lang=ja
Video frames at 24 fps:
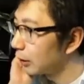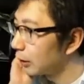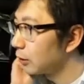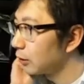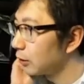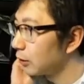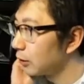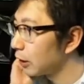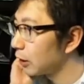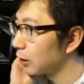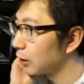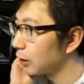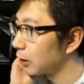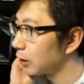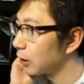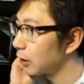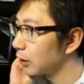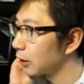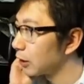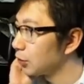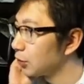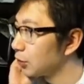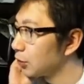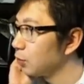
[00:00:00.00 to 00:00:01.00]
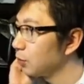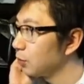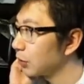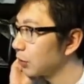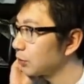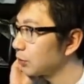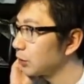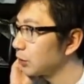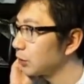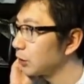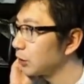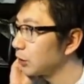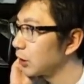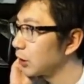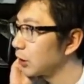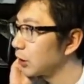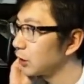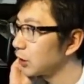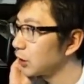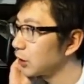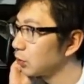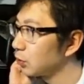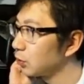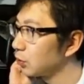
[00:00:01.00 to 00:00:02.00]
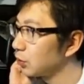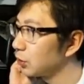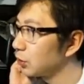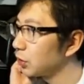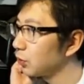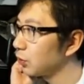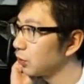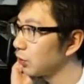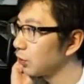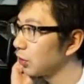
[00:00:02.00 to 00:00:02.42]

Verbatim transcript: がえー、90式戦車に乗っていたという